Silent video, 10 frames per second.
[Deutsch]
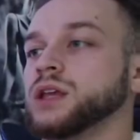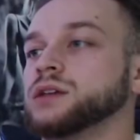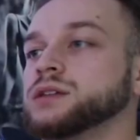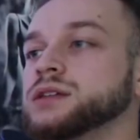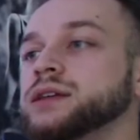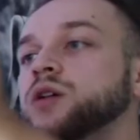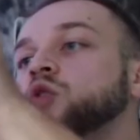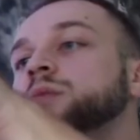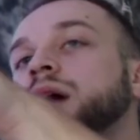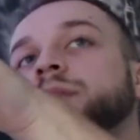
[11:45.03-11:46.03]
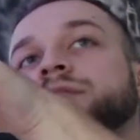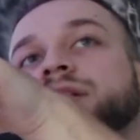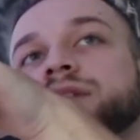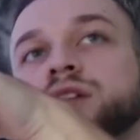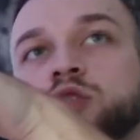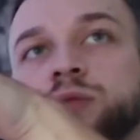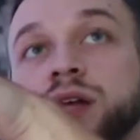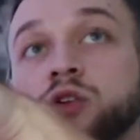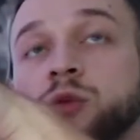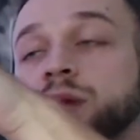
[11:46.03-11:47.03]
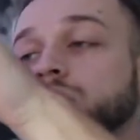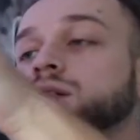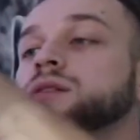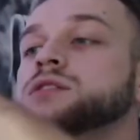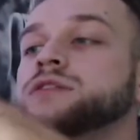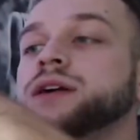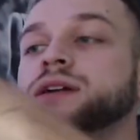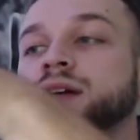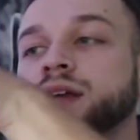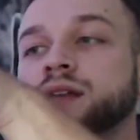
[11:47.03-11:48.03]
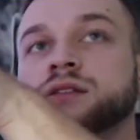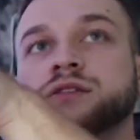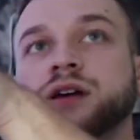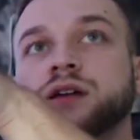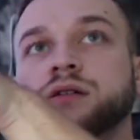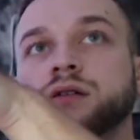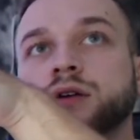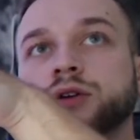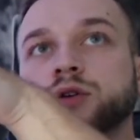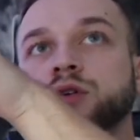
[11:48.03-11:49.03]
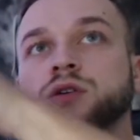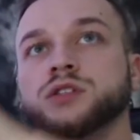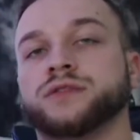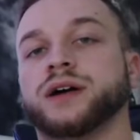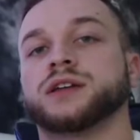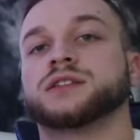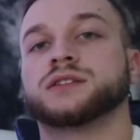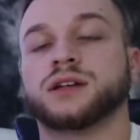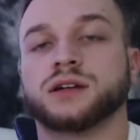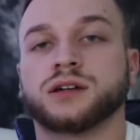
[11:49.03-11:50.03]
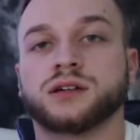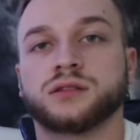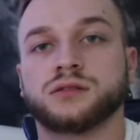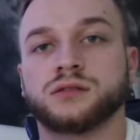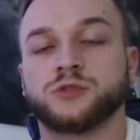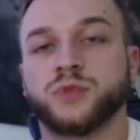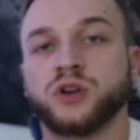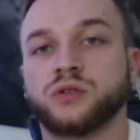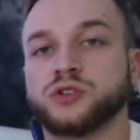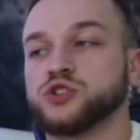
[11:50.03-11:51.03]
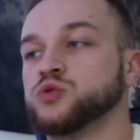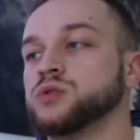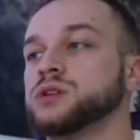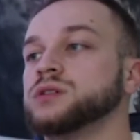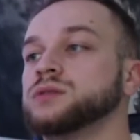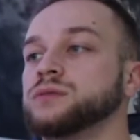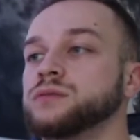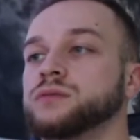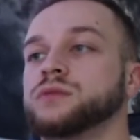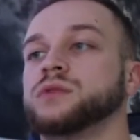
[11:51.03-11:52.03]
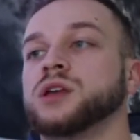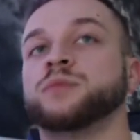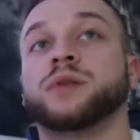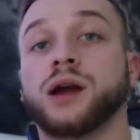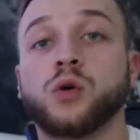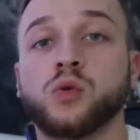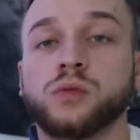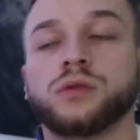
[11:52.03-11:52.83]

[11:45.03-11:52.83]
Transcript: hier oben haben wir wiederum dann nochmal zwei Raketen, zwei, zwei äh, Spring-Loaded Shooter in Blau.